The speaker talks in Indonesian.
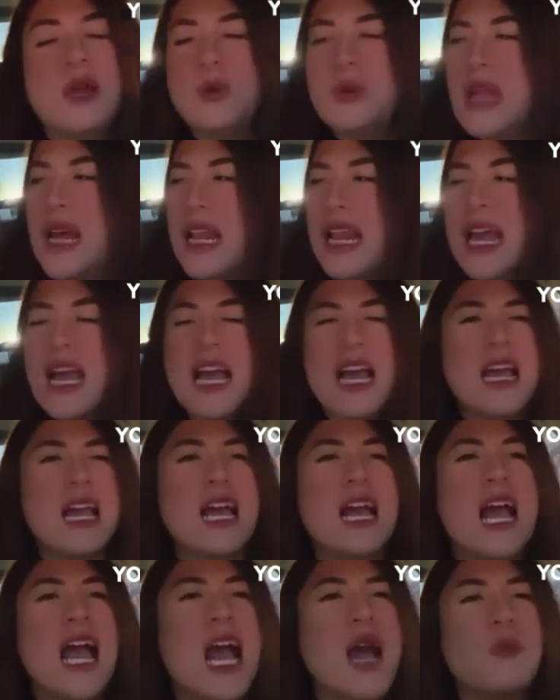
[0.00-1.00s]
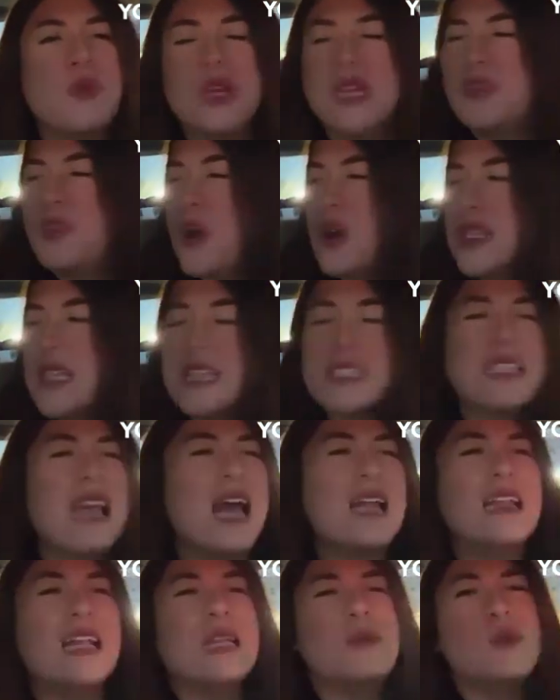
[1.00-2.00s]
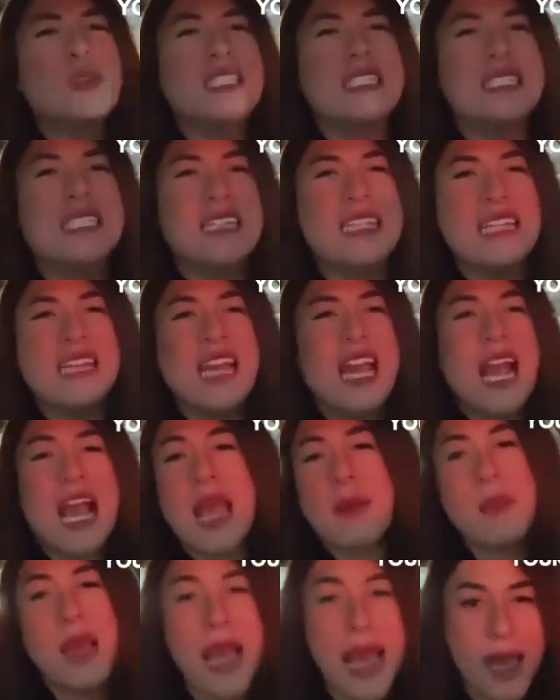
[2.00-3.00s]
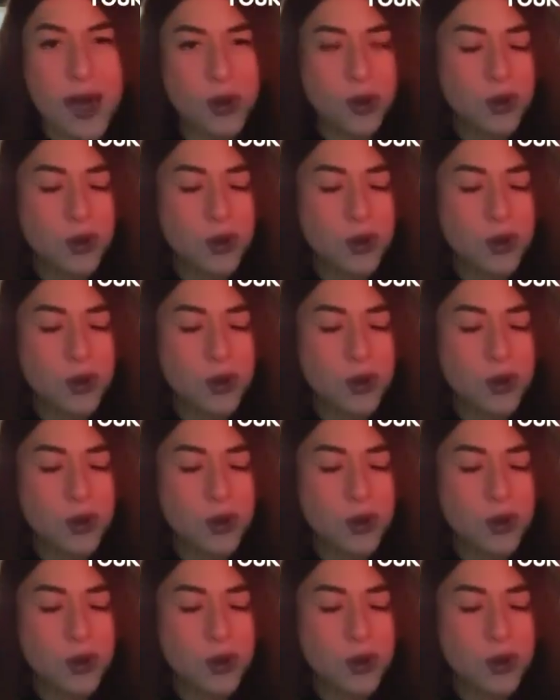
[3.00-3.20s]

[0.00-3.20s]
ya udahlah mau diposting sana posting sini emang